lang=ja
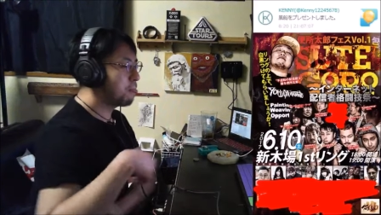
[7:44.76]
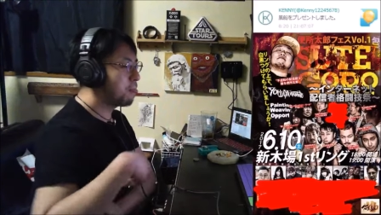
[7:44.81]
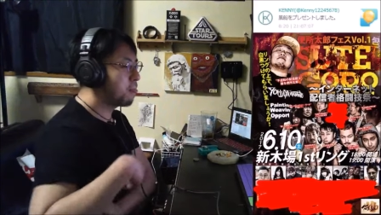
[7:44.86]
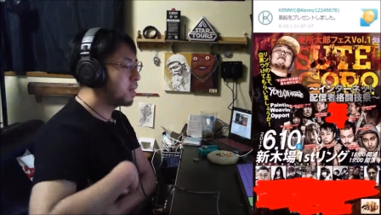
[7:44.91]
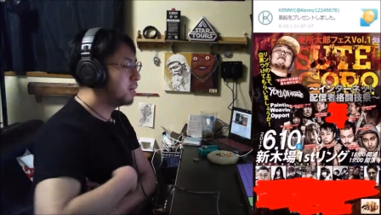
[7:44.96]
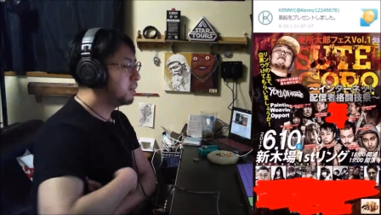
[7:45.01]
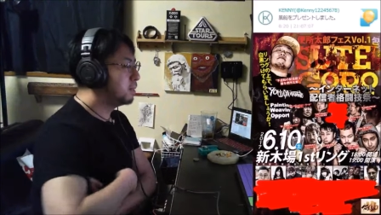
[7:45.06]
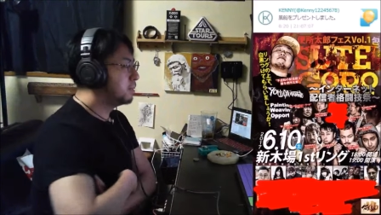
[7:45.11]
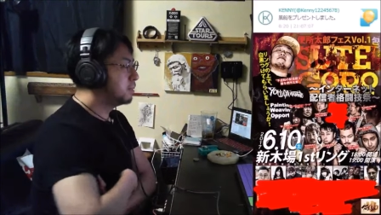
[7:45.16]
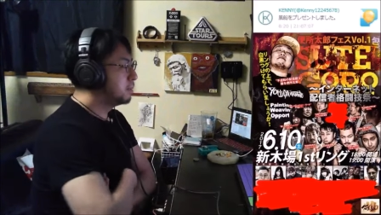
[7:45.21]
う
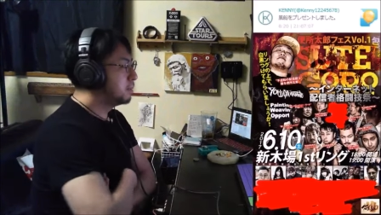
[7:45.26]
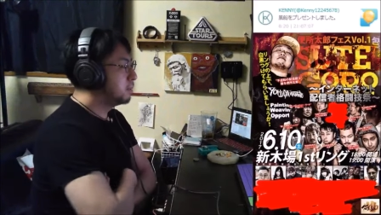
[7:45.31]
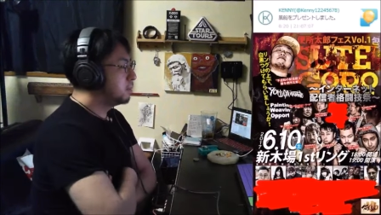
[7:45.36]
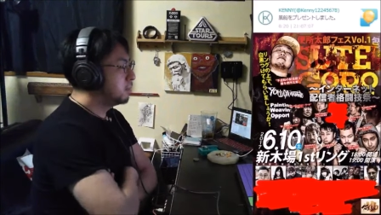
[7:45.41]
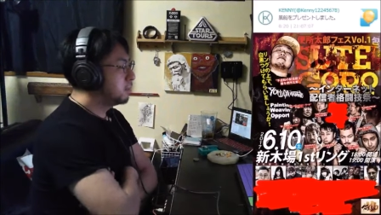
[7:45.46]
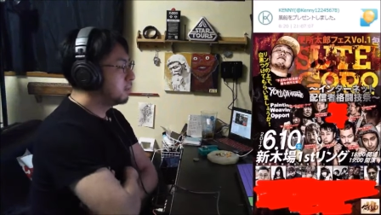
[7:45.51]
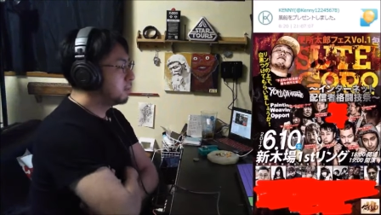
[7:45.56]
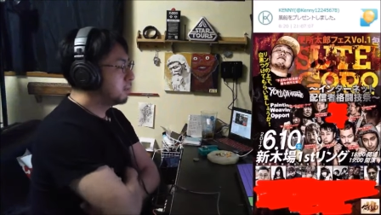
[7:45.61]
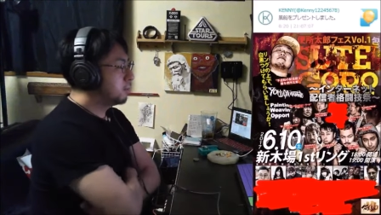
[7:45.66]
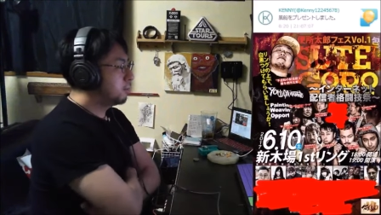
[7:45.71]
俺はね、
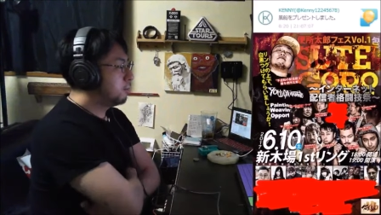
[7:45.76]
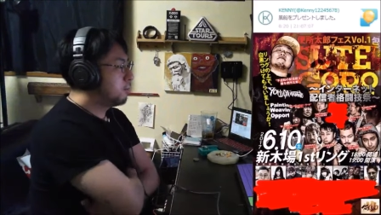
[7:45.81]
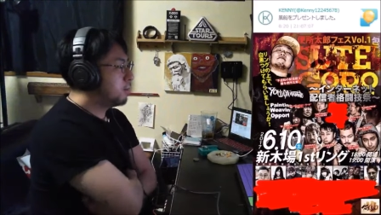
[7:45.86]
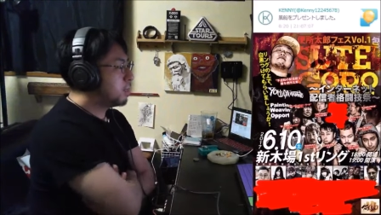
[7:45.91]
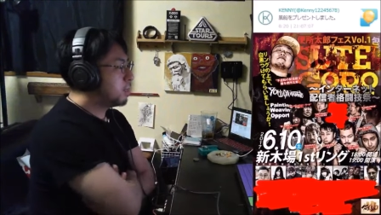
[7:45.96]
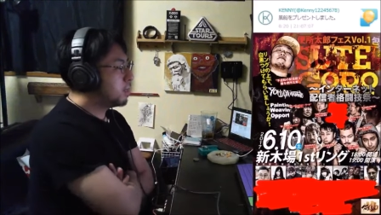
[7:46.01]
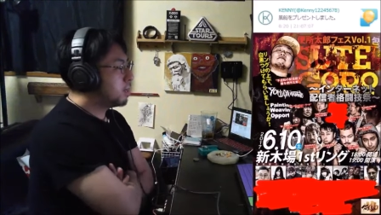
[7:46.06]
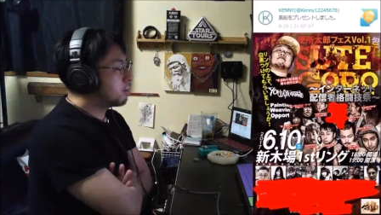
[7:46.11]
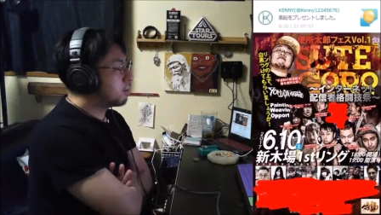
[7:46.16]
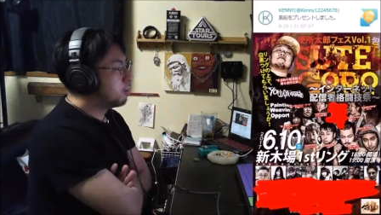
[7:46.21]
ここが一
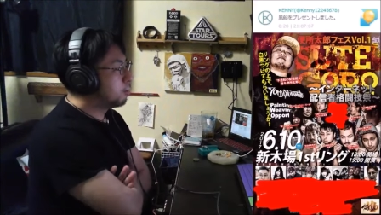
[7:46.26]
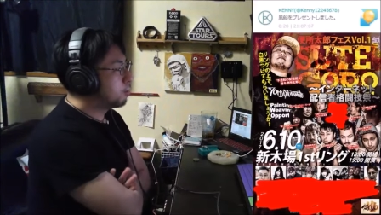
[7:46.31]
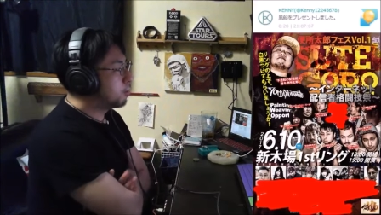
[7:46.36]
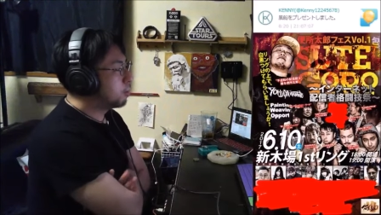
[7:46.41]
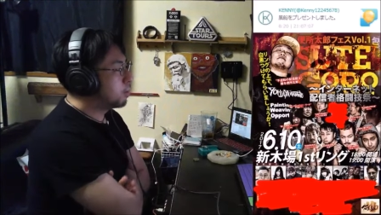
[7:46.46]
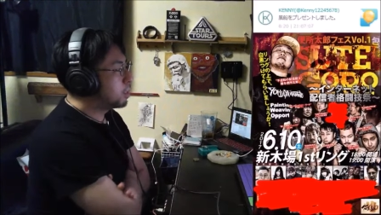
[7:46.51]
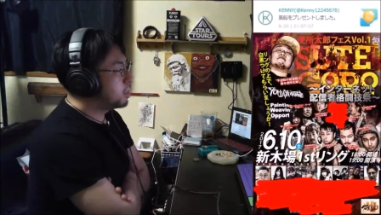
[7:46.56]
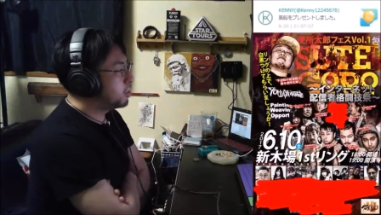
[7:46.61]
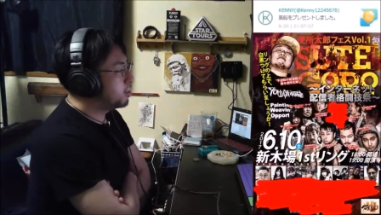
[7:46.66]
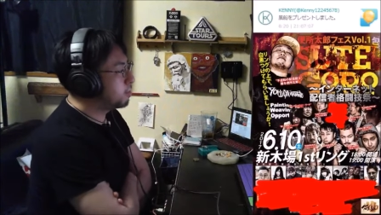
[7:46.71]
番熱いんじゃ
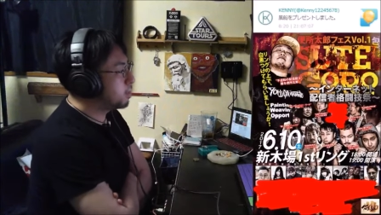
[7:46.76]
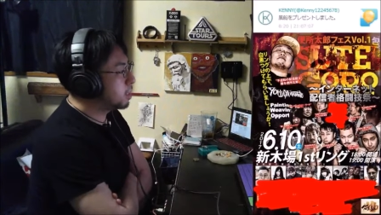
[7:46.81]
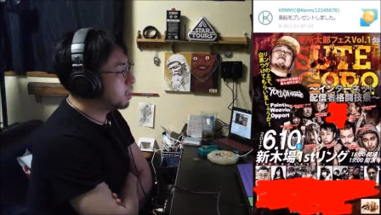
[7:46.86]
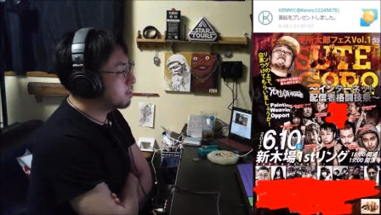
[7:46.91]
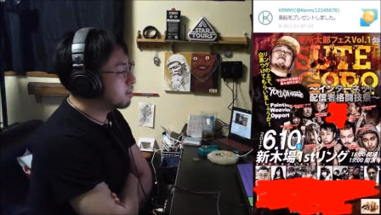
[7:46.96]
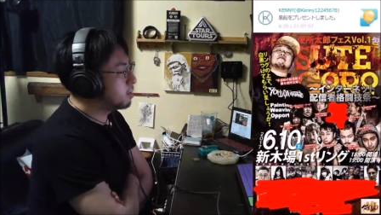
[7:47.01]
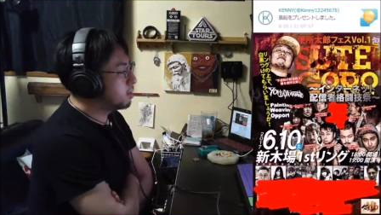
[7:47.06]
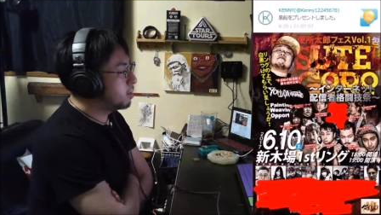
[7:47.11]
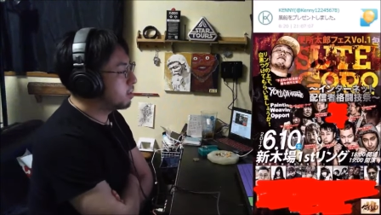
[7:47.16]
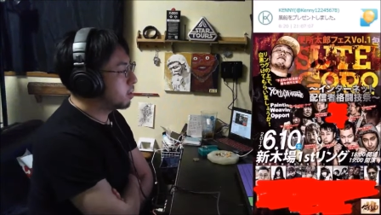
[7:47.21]
ないかなと。
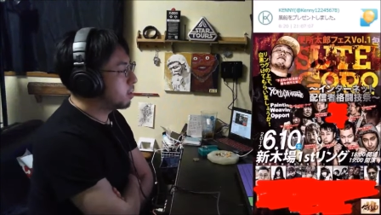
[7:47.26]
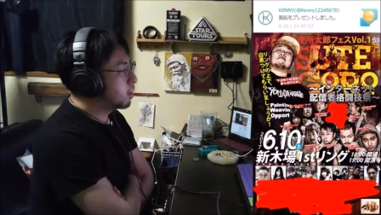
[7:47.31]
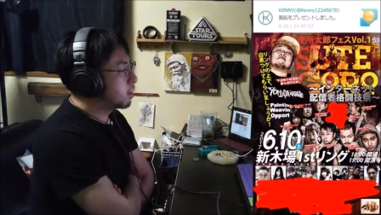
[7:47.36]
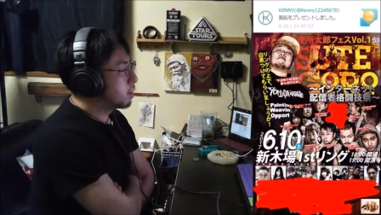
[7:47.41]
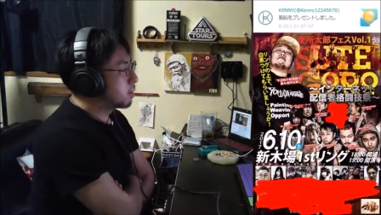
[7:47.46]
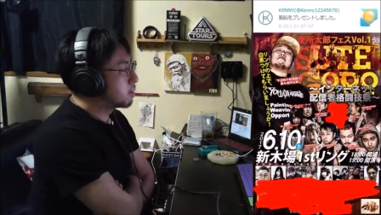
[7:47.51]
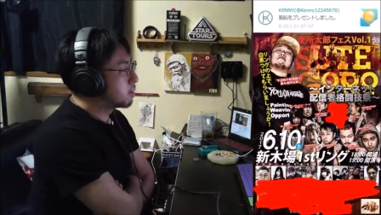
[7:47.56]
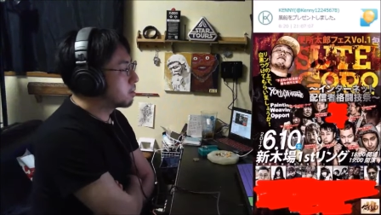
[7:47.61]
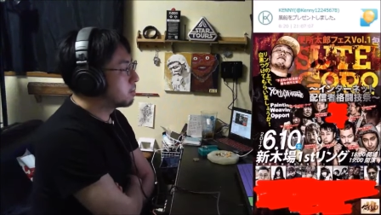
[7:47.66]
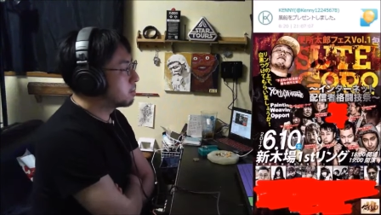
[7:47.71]
結構
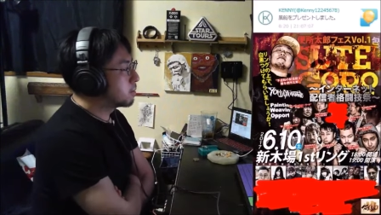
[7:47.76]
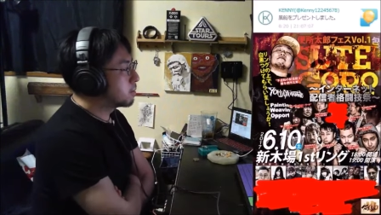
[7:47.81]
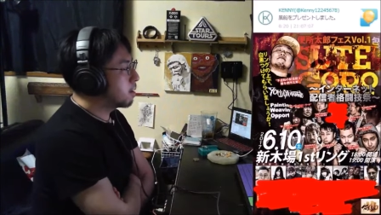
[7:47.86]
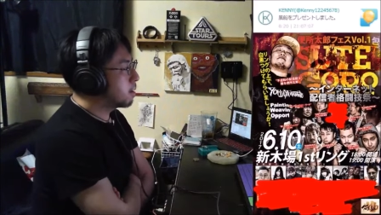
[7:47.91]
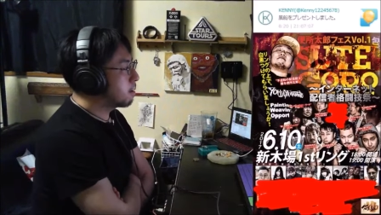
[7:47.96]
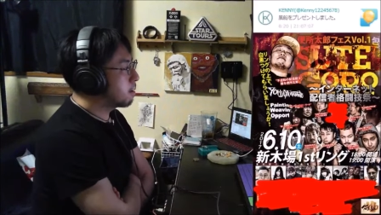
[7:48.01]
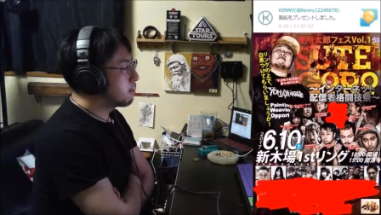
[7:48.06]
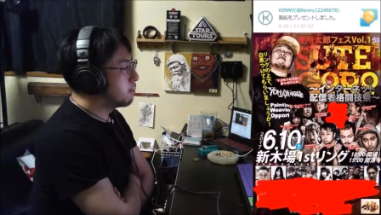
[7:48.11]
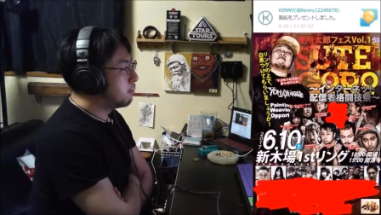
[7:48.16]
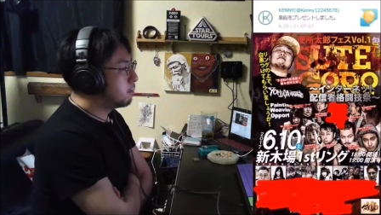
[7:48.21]
本格的
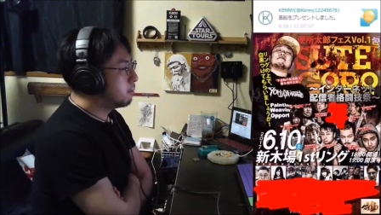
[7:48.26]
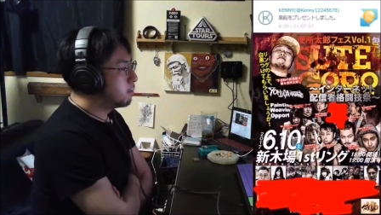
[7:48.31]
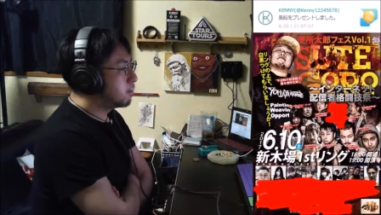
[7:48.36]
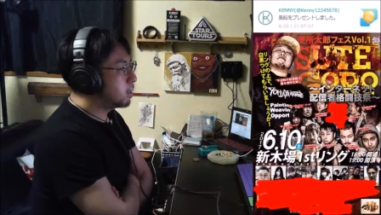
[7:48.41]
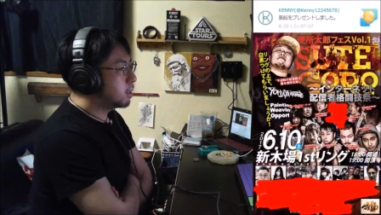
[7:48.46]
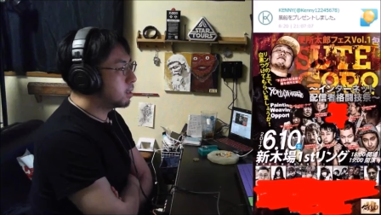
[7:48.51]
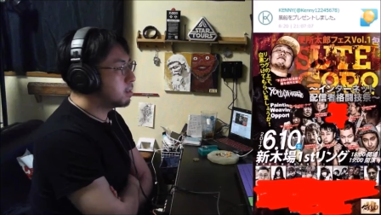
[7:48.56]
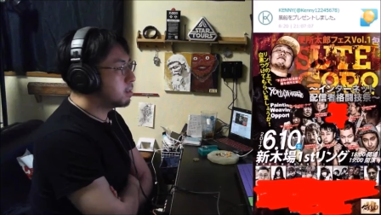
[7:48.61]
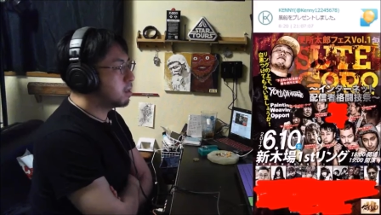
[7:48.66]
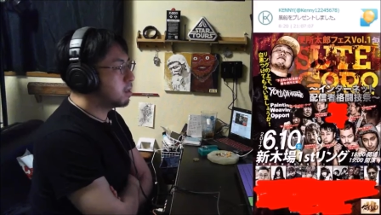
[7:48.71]
な試合が
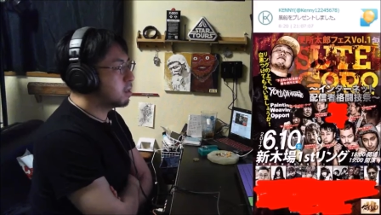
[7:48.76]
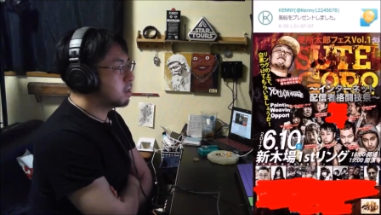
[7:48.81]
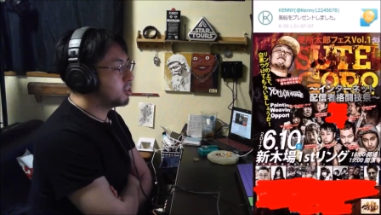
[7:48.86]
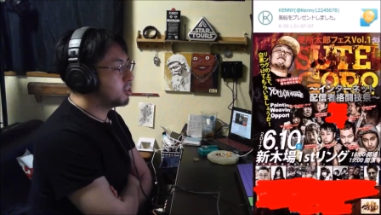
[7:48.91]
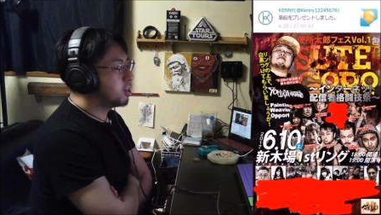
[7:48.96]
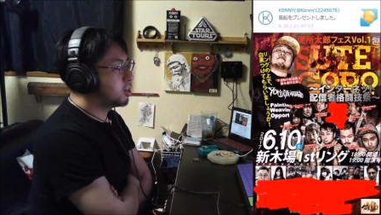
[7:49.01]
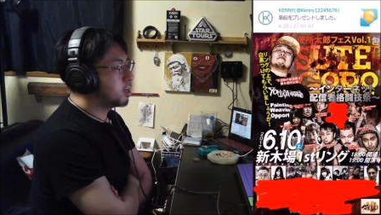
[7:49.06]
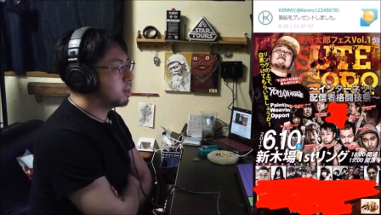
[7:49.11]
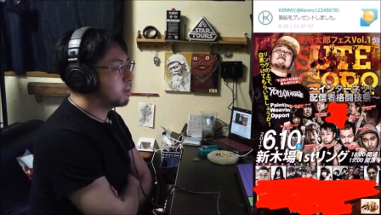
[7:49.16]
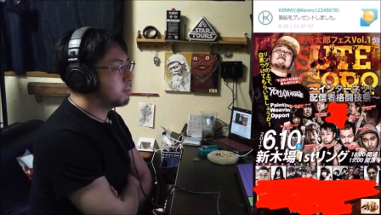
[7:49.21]
見れそうな気
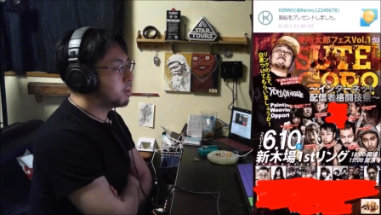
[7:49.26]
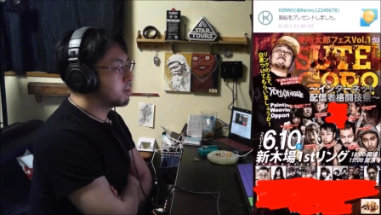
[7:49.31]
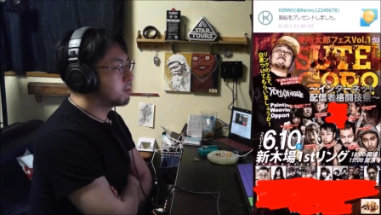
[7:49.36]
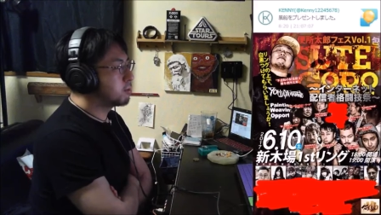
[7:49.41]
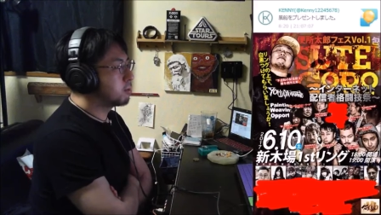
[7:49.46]
がする。